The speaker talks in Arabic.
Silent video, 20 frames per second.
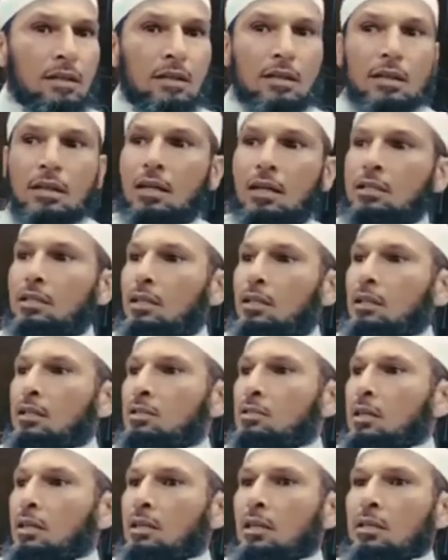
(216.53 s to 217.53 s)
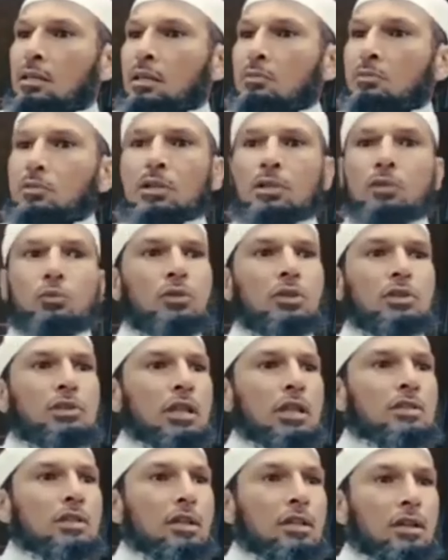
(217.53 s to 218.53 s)
هذا الإنسان هذا وين وين
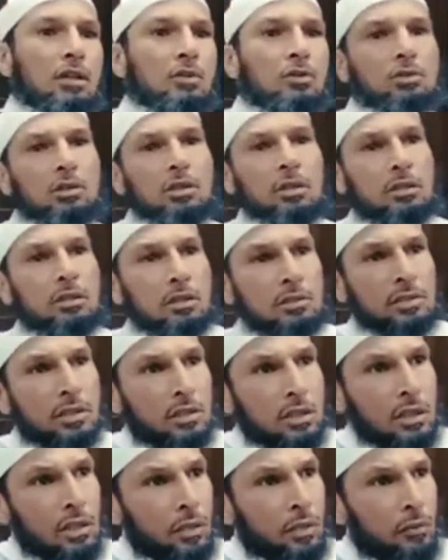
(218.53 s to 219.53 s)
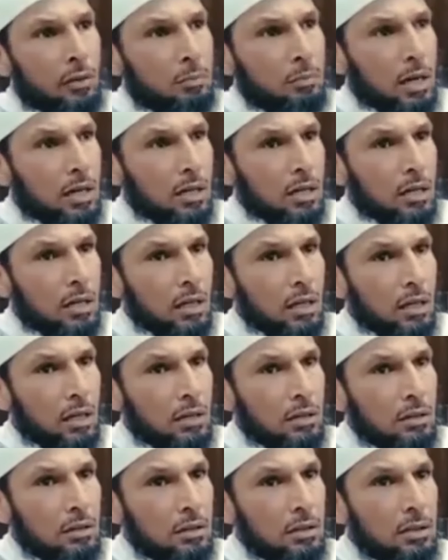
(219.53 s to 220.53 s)
نسقسي عليه روح أنا نسقسي عليه في البار أنا
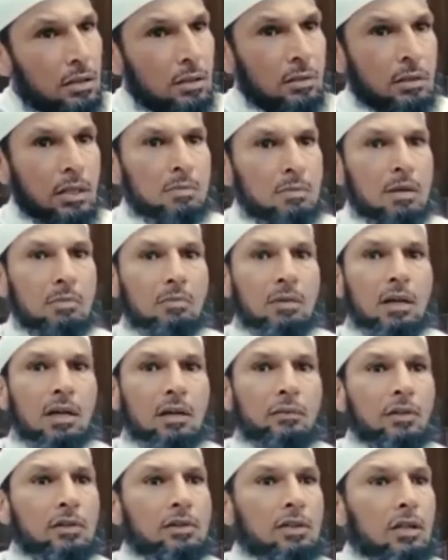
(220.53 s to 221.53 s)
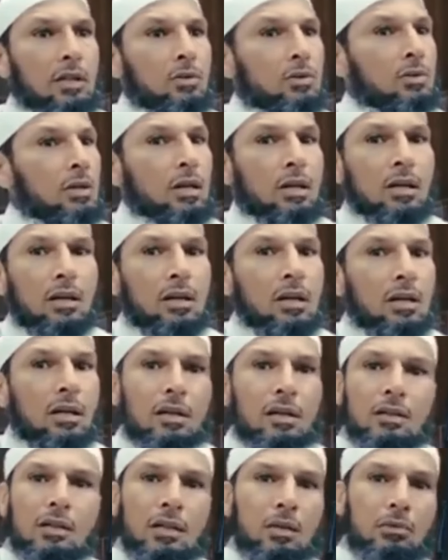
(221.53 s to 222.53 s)
الإمام ما يعرفكش يا أخويا
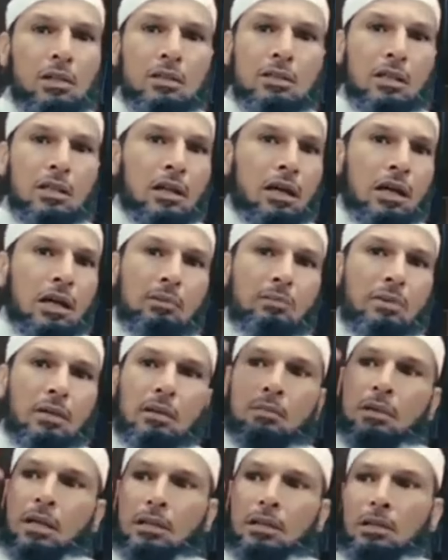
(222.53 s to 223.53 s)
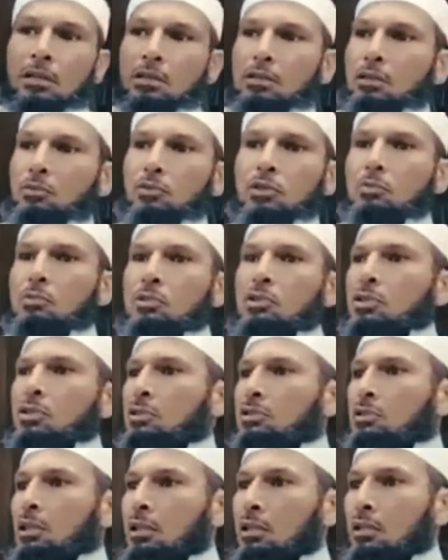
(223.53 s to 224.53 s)
يا وليدي الله غالب أنا ما نعطيكش واش مسجد
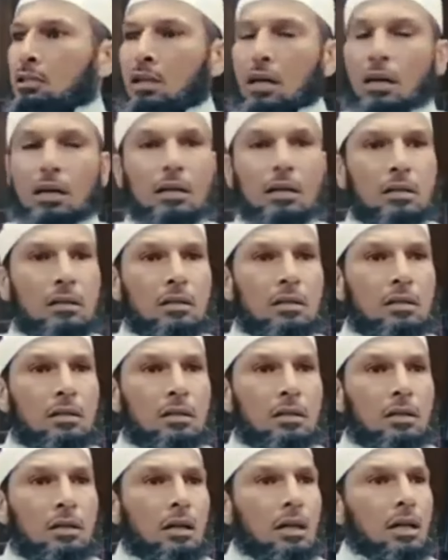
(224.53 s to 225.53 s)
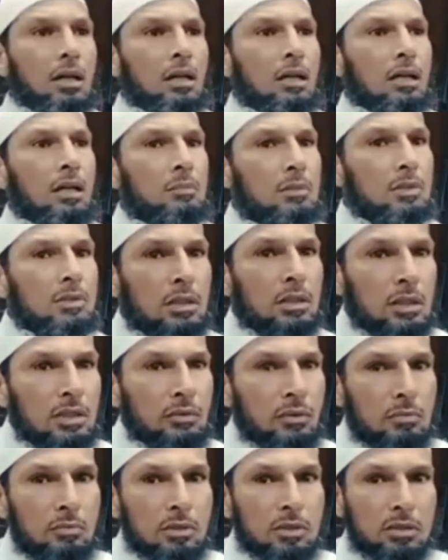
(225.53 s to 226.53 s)
تصلي أنت قال أنا ما نصليش
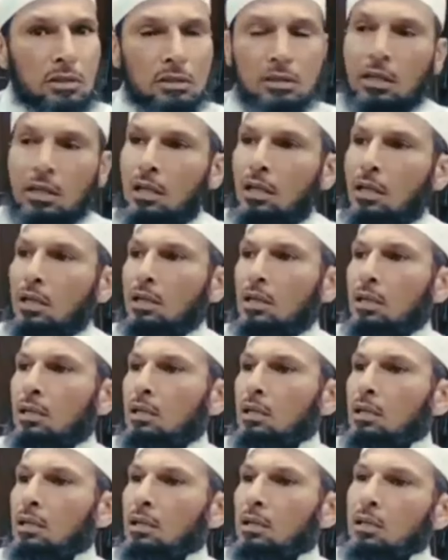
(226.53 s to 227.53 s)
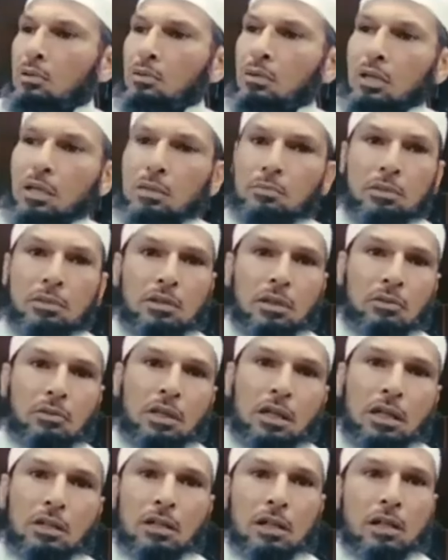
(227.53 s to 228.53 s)
في المسجد اروح يا بنتي
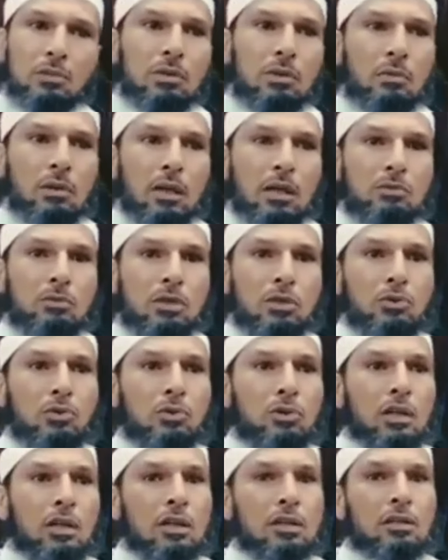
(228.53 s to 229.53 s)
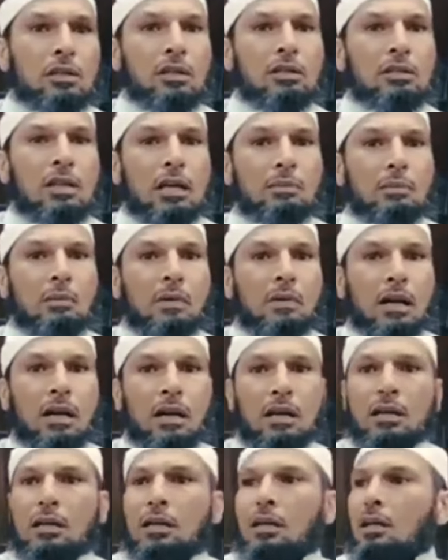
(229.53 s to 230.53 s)
اروح هذا غدوه من غدوه نجيو ليه يتضارب
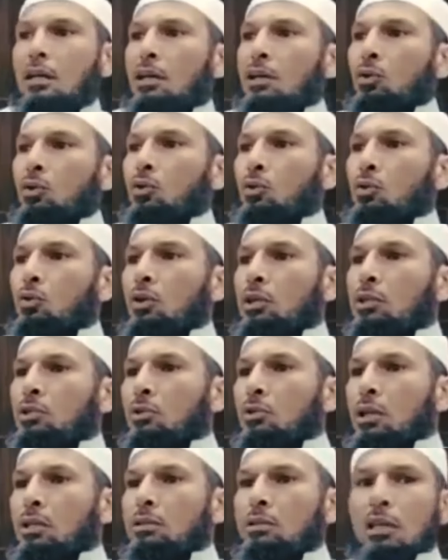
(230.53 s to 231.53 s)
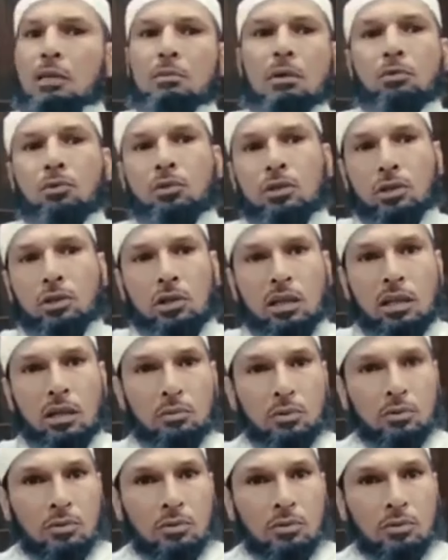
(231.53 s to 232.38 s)
معاك نقول له وين دوك عند الامام نقول له روح تلعب